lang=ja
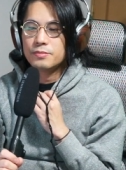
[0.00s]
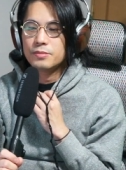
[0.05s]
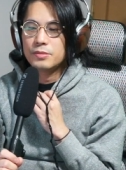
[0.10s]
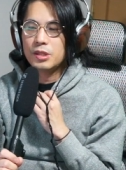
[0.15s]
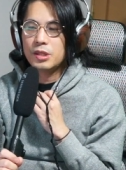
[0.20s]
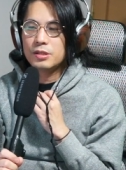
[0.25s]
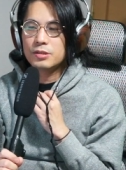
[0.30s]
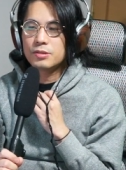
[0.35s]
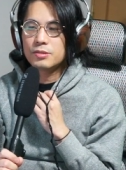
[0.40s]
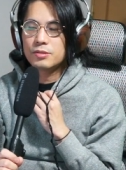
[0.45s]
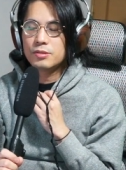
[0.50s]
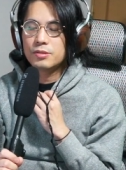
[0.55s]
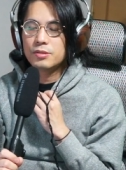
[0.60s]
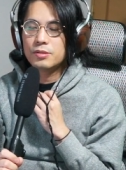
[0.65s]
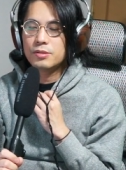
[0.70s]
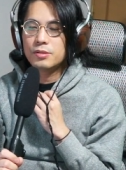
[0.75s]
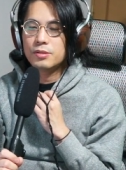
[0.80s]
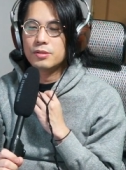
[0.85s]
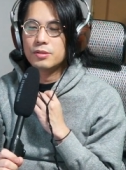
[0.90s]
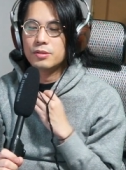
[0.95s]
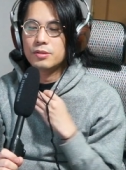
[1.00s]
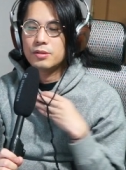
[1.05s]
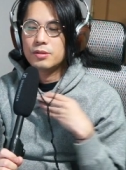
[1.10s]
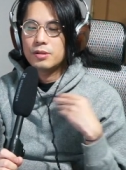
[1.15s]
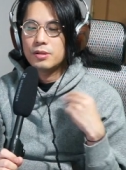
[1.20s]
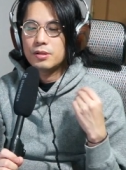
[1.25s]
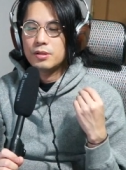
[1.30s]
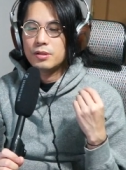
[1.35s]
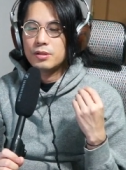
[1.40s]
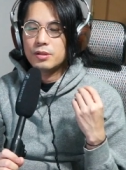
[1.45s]
で、その、
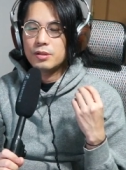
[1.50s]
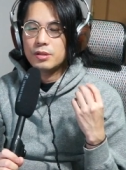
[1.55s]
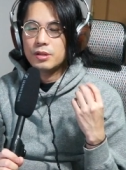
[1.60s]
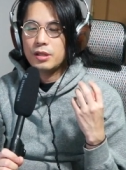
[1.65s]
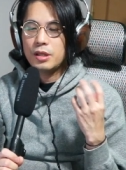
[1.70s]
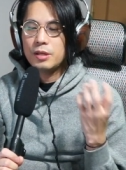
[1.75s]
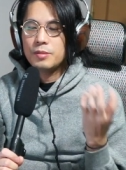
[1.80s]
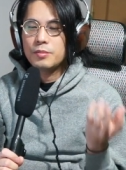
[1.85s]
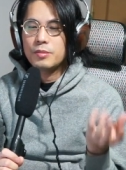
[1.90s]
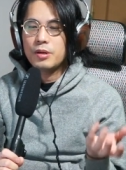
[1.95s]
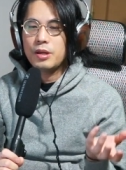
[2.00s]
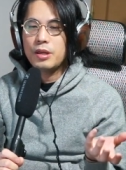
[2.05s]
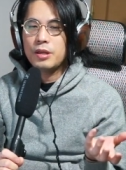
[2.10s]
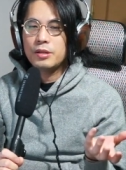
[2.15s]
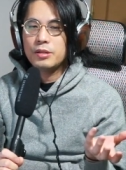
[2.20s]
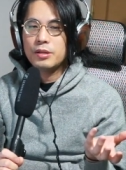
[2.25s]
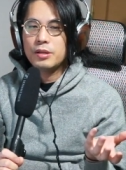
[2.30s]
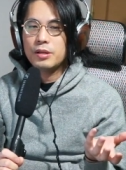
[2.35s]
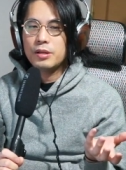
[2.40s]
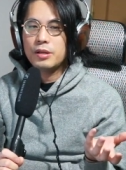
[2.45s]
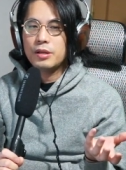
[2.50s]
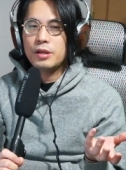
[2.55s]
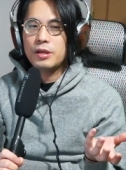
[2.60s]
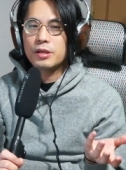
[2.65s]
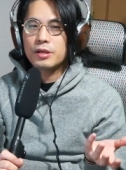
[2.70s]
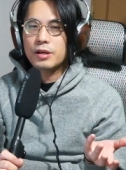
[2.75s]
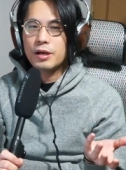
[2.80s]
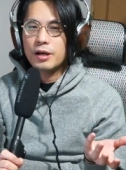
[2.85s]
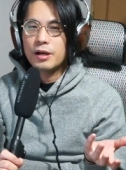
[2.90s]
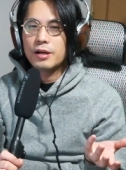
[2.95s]
絵、絵
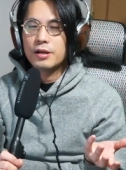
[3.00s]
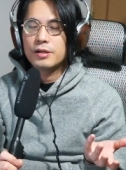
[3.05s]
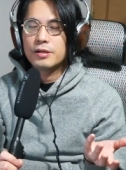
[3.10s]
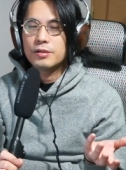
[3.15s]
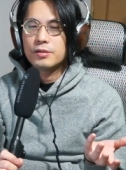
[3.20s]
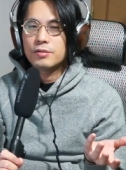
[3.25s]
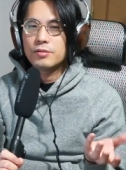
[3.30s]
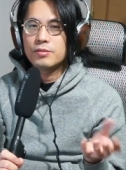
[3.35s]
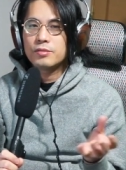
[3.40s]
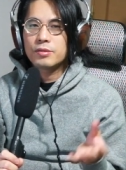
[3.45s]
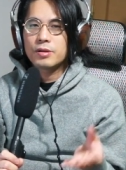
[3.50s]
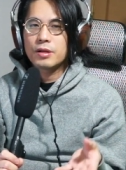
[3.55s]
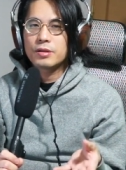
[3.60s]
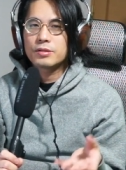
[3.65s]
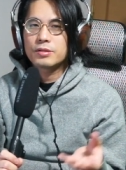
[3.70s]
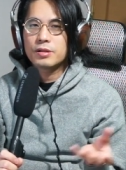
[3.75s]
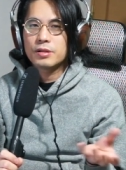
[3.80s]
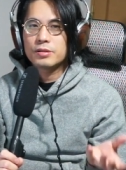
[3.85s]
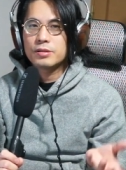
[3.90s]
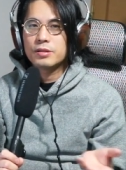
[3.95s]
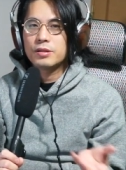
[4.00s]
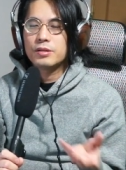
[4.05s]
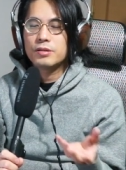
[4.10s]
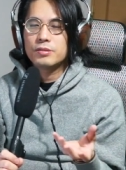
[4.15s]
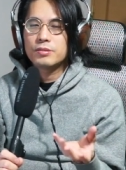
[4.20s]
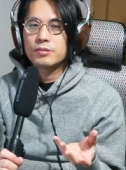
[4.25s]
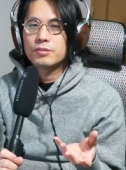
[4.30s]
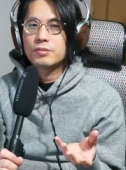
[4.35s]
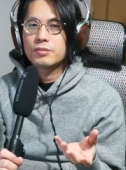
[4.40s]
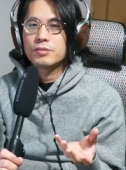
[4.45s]
か音楽かっていう
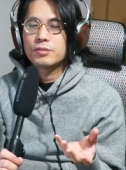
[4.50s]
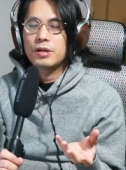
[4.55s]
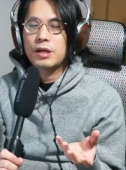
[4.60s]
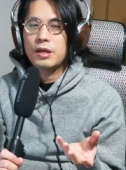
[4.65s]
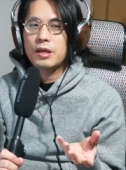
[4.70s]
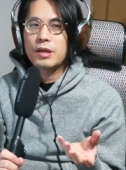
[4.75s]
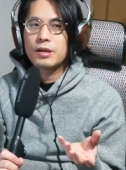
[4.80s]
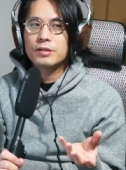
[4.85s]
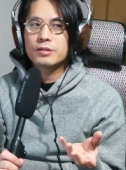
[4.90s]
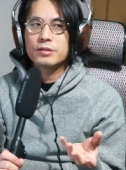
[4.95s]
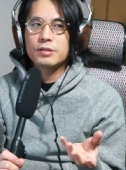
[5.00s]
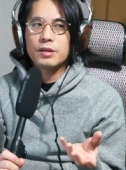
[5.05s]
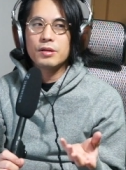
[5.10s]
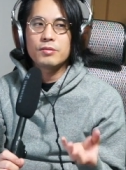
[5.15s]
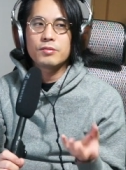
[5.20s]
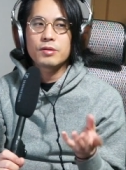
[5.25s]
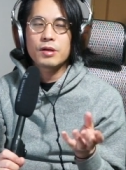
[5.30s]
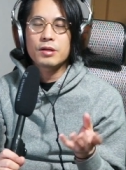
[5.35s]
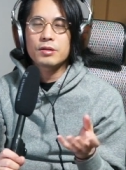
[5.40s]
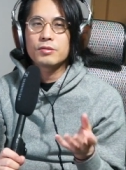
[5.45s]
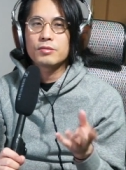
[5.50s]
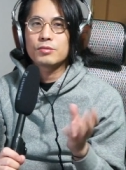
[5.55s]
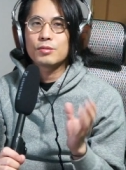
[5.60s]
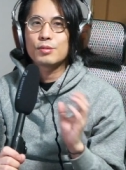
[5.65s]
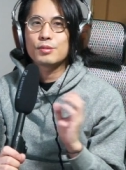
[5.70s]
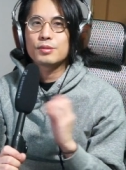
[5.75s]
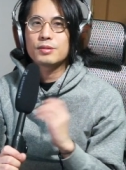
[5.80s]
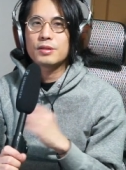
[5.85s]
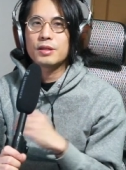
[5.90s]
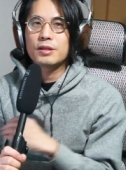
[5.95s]
のを悩んで音楽を撮っ
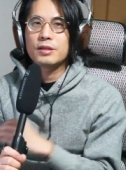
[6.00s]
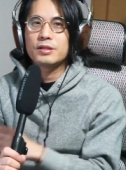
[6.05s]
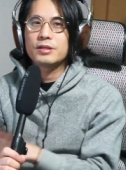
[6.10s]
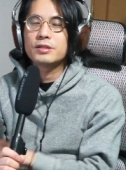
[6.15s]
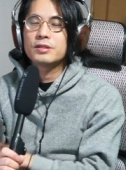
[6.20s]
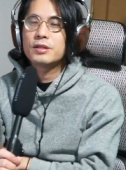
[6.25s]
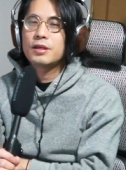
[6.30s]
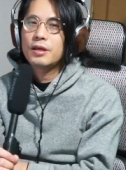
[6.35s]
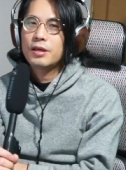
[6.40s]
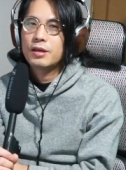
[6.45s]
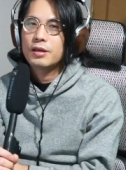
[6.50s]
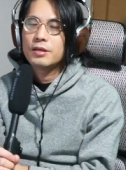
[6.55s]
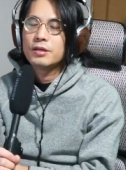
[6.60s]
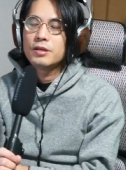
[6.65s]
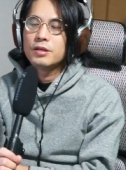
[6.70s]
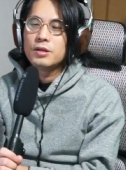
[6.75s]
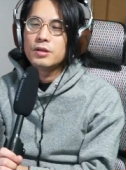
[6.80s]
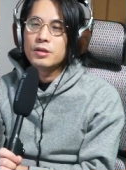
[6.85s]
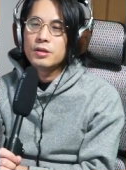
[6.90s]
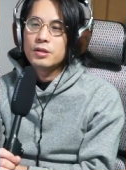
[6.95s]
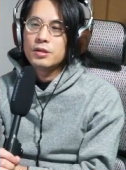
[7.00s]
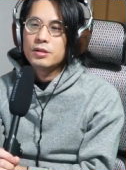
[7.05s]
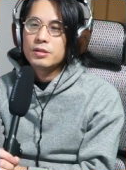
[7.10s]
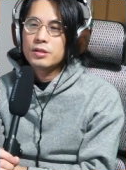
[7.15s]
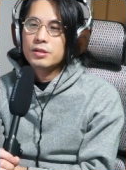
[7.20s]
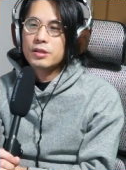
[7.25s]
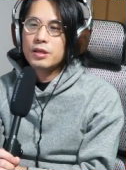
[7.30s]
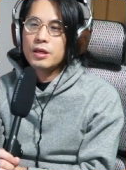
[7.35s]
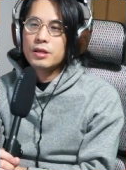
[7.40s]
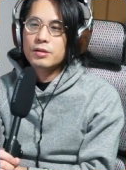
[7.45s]
たりして、
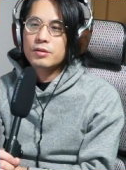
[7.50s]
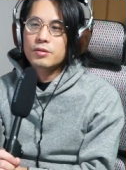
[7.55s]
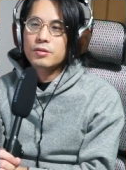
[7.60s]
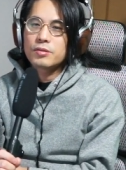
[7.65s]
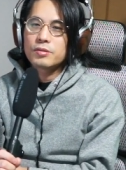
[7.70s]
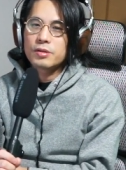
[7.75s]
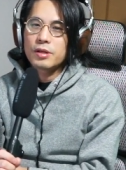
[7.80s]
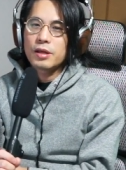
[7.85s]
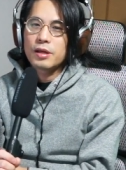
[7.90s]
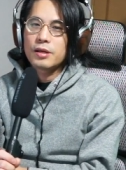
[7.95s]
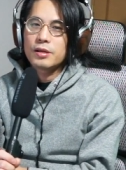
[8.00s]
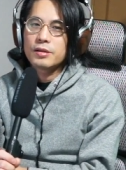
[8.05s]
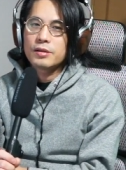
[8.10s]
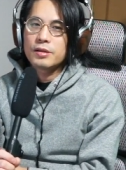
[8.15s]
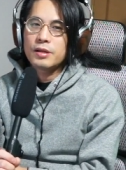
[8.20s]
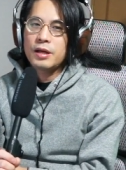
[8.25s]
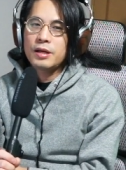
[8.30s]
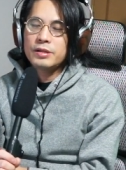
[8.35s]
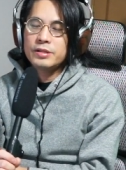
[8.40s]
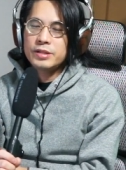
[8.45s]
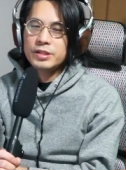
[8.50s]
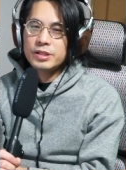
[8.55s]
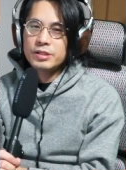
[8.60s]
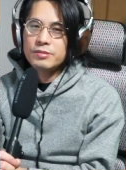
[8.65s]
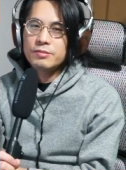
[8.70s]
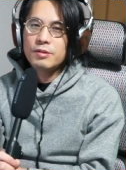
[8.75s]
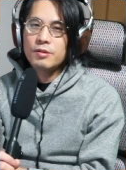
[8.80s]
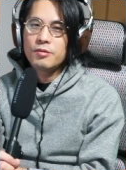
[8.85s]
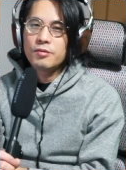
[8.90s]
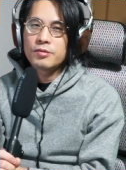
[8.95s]
で結構ね、内心
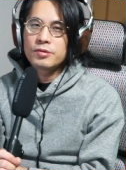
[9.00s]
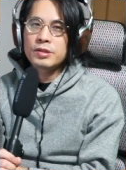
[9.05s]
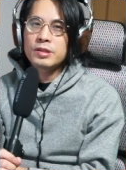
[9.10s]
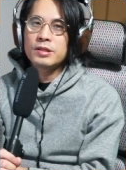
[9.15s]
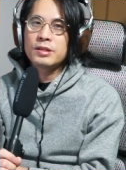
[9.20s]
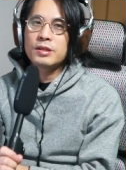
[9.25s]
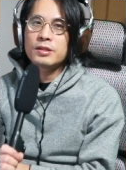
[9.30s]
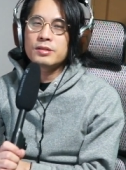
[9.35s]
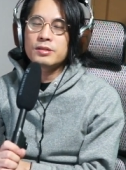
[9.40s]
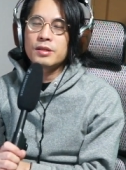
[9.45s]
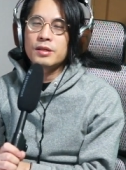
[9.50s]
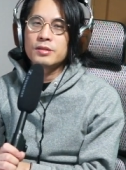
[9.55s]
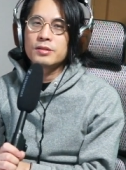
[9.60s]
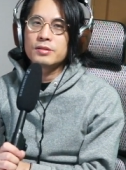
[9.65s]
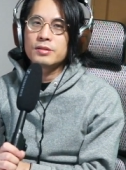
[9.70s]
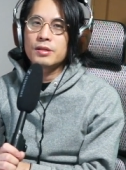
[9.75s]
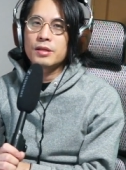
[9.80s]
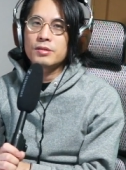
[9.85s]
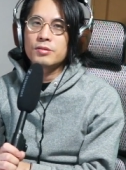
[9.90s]
は本気だったんだ